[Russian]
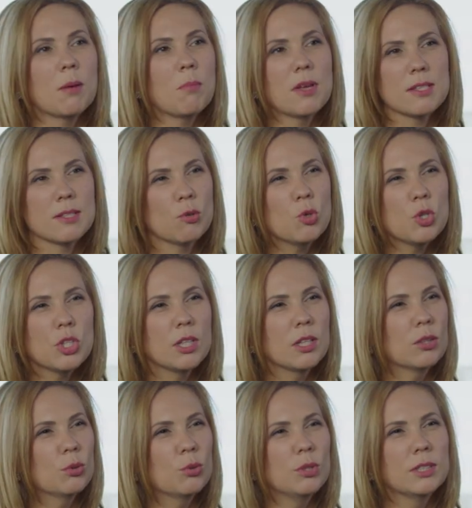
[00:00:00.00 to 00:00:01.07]
самое
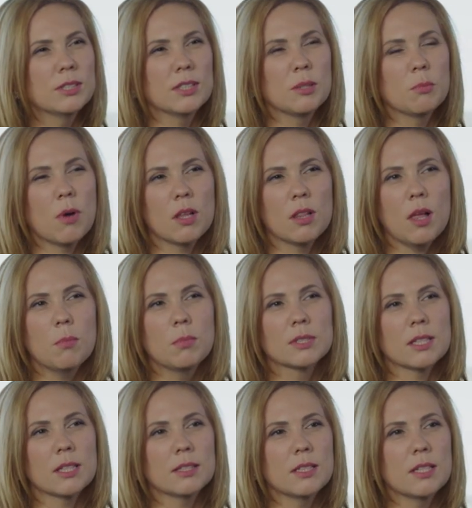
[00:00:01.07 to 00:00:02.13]
сложное, Луиза, ты могла бы
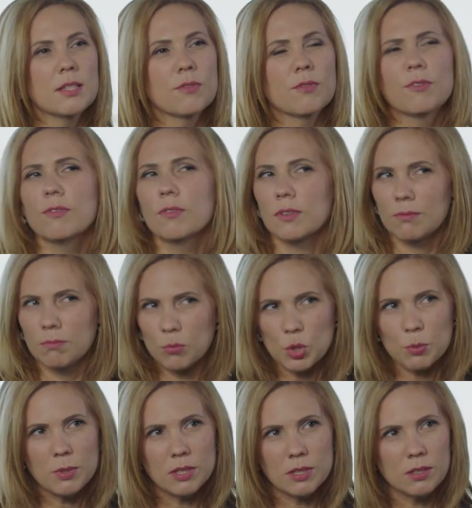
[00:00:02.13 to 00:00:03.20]
сказать,
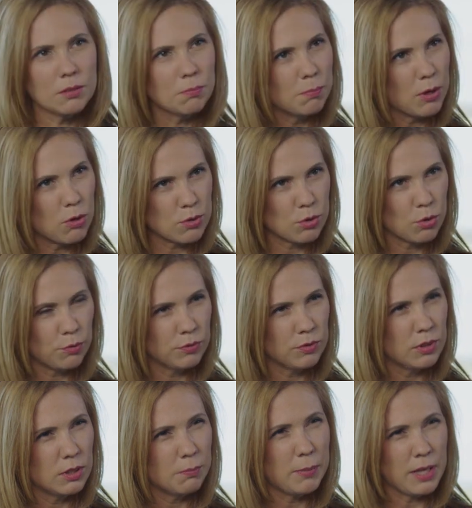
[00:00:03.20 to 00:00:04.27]
может быть, ты пару слов,
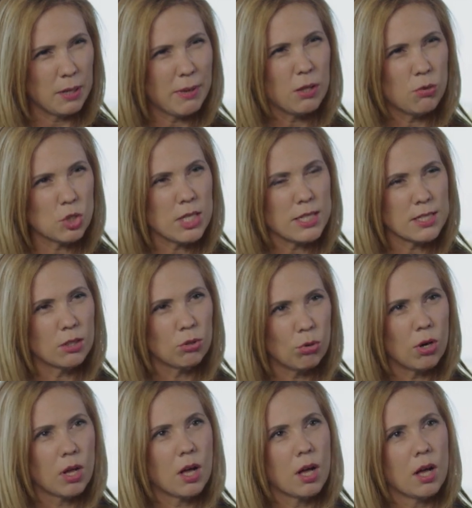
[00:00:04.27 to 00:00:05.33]
ты принимала участие
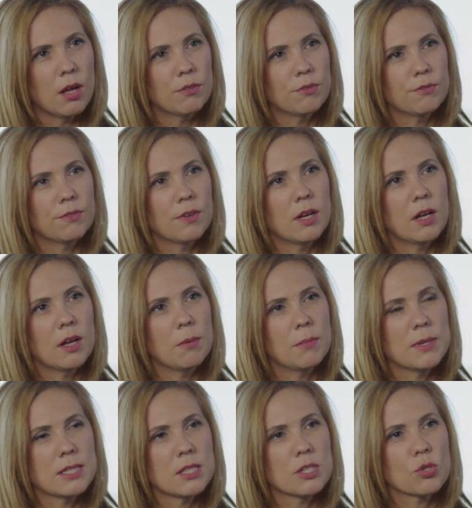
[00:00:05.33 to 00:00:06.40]
только в а,
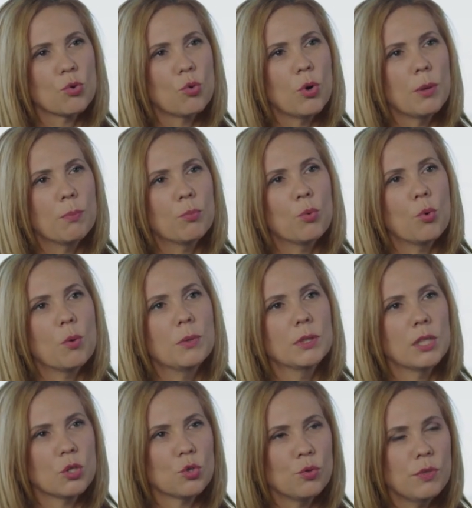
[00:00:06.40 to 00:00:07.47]
мастерской по
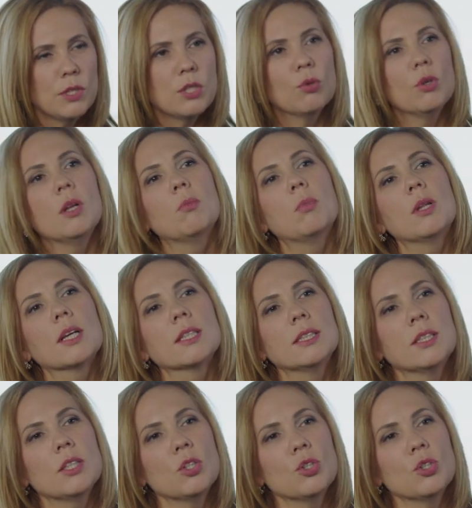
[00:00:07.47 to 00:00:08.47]
монтажу видео или было где-то